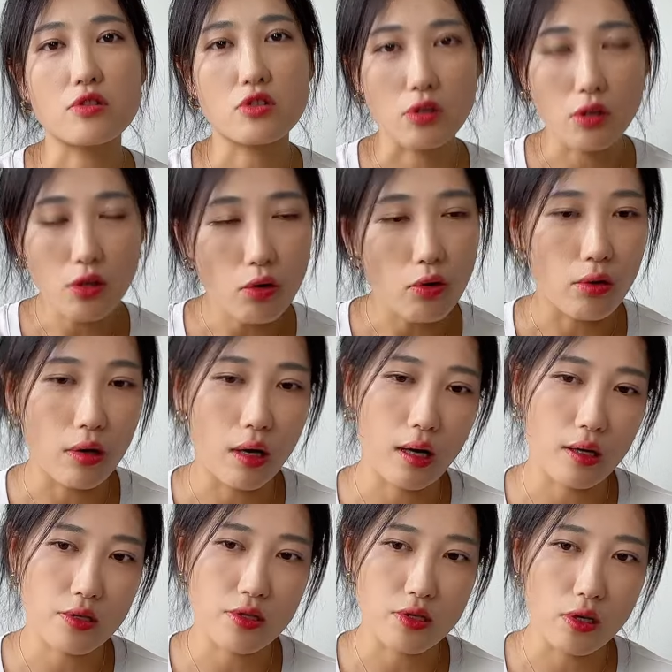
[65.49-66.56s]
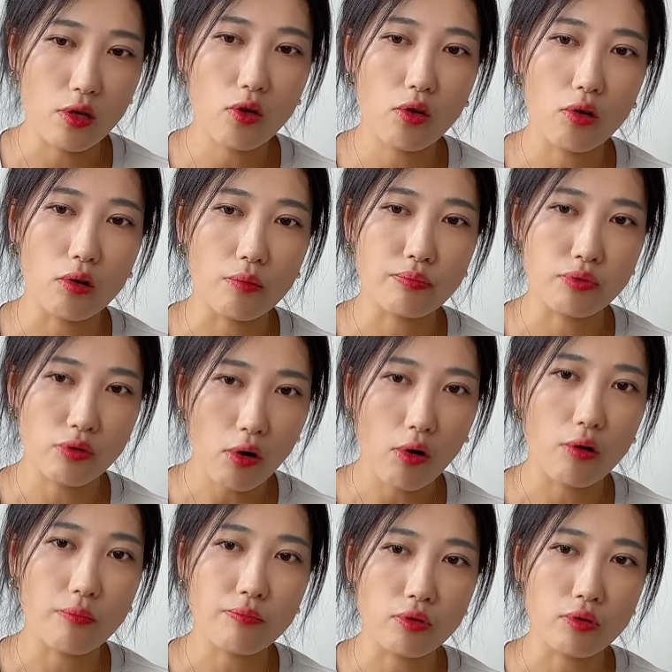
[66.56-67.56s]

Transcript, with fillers: 十六啊、十六 Pro、